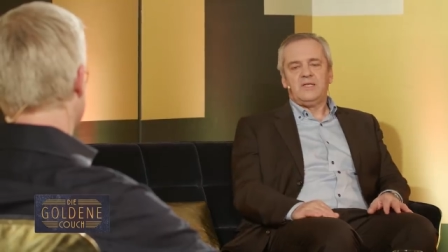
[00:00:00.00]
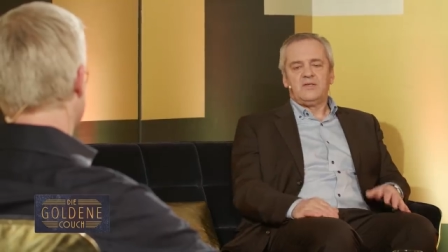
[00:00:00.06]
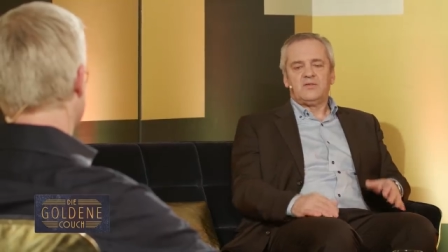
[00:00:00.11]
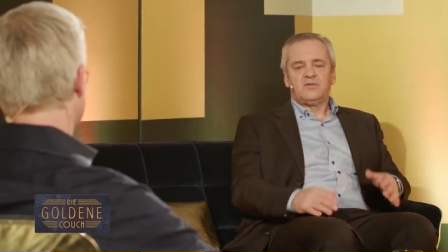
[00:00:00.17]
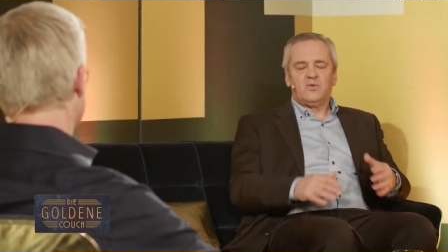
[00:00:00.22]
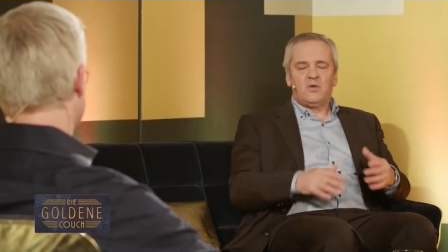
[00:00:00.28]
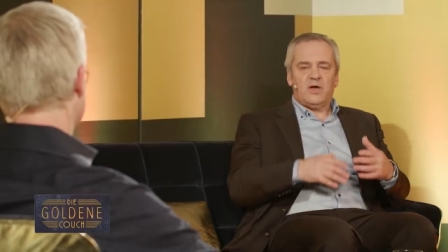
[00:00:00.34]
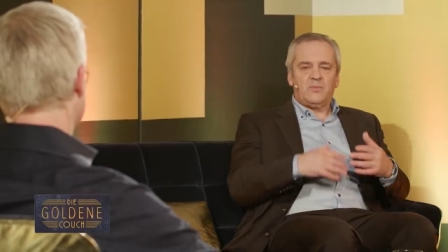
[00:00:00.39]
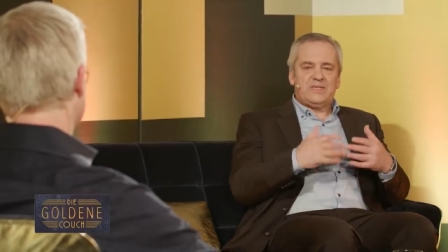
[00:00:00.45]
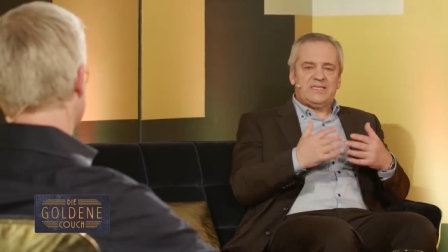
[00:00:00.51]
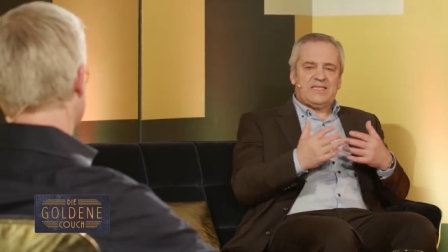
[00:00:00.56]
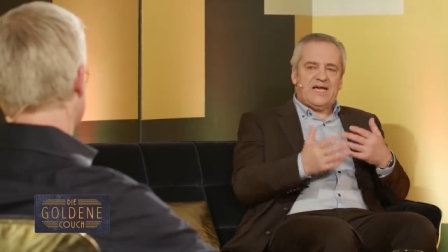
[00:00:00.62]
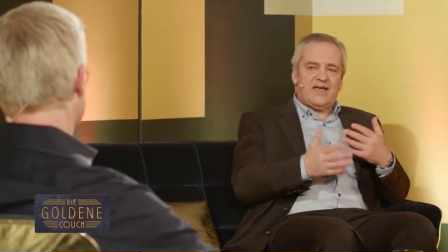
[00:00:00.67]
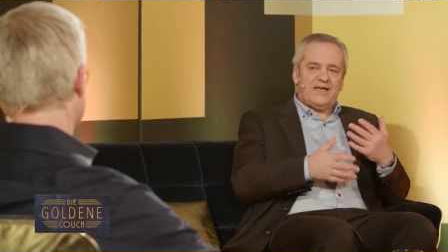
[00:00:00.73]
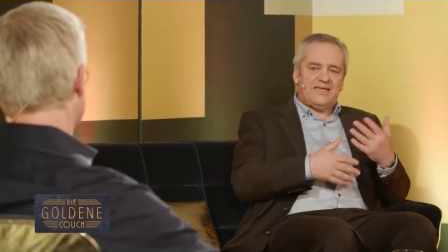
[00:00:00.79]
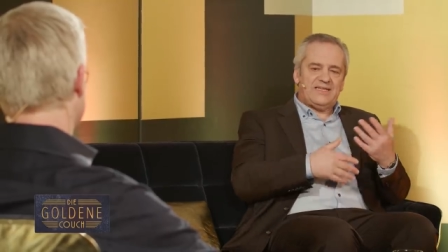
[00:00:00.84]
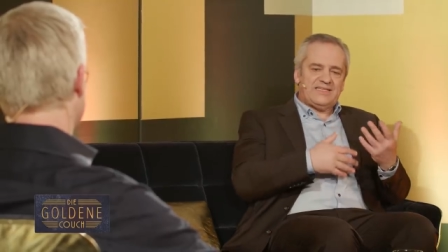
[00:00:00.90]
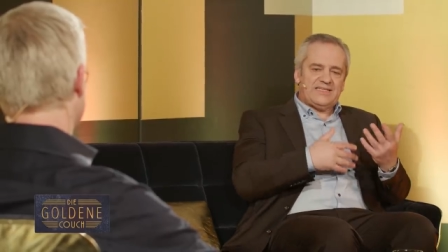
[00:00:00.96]
So, aber
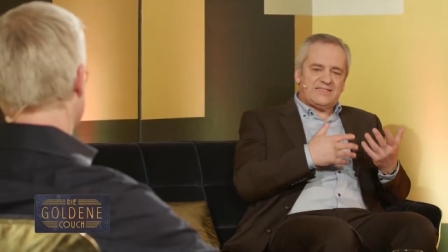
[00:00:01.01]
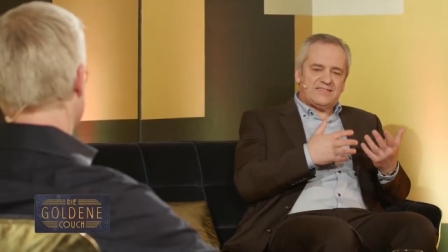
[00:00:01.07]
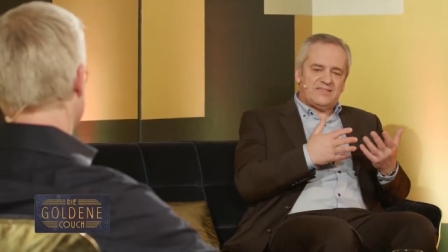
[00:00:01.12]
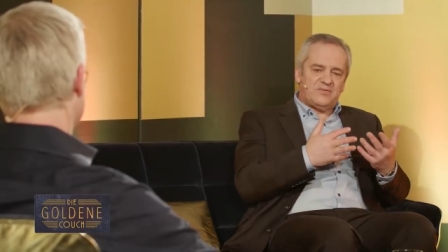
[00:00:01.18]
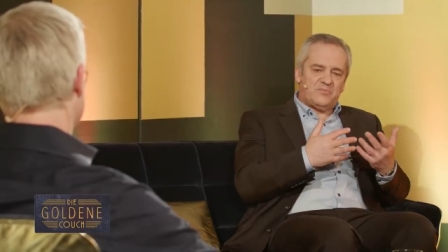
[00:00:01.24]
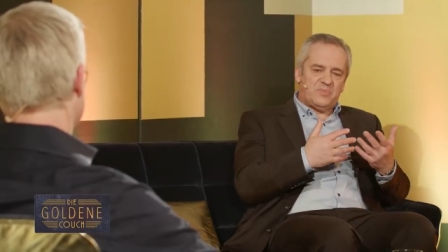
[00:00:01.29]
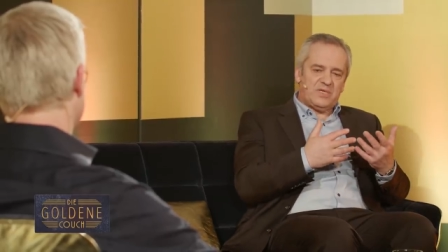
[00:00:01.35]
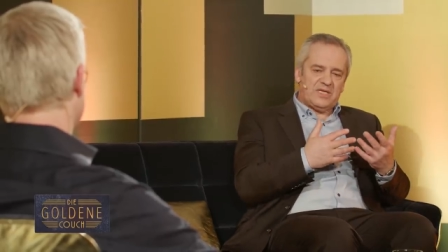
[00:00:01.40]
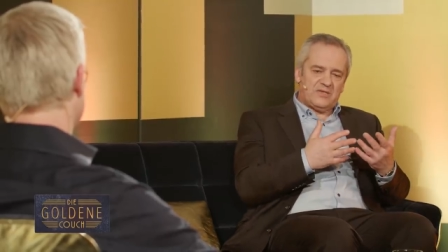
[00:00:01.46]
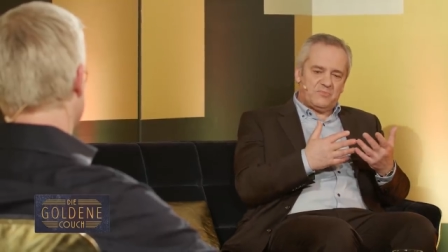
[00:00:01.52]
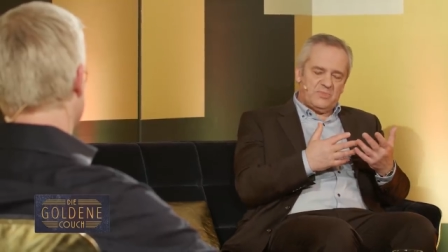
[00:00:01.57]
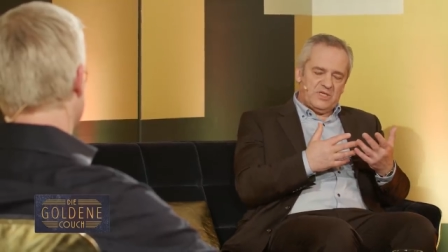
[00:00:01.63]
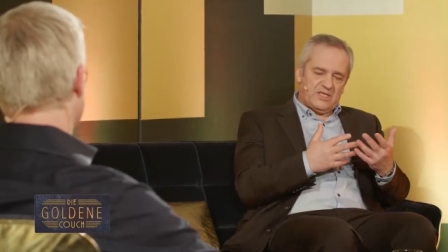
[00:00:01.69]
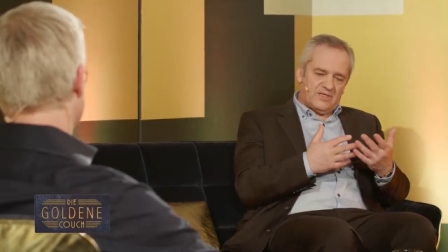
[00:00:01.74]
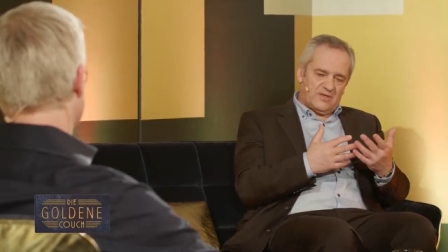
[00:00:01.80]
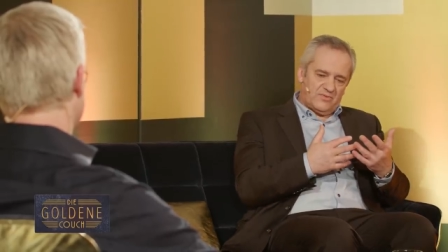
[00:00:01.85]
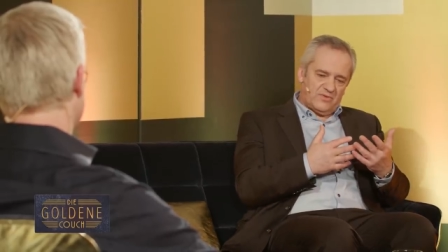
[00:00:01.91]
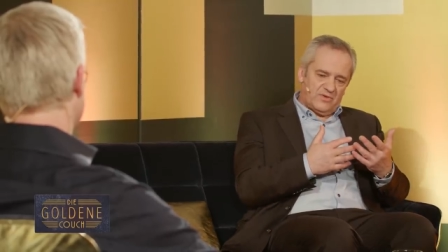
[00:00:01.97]
da, das sind Begr
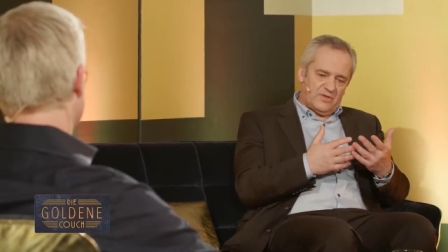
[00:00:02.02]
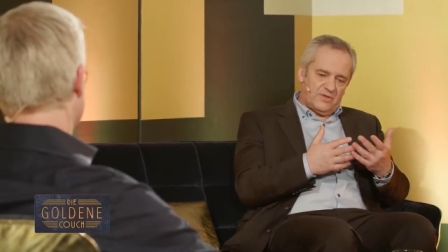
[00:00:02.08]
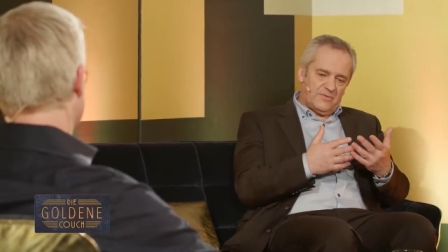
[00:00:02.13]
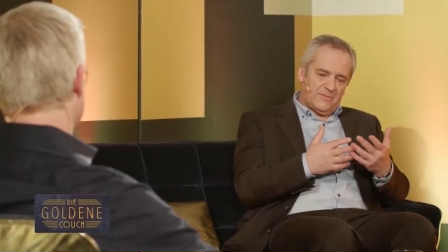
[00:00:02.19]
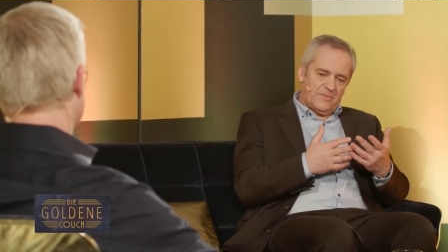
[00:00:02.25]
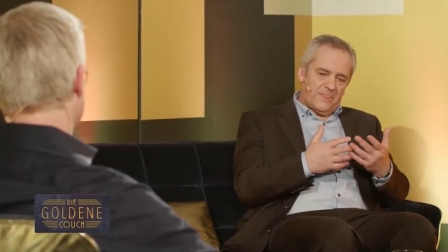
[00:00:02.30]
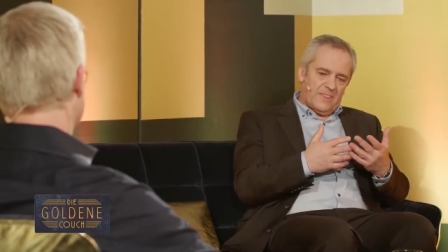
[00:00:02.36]
Begriffe,